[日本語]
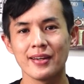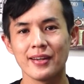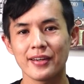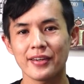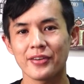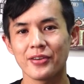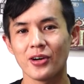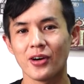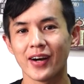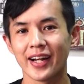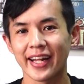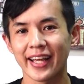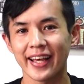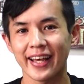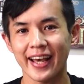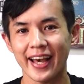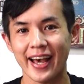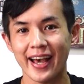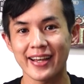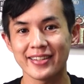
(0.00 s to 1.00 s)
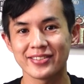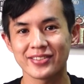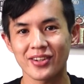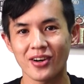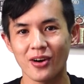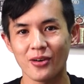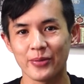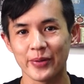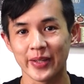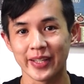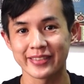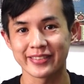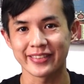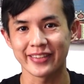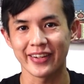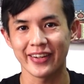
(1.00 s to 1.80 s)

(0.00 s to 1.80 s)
くー。今日はね、アイスコーヒーです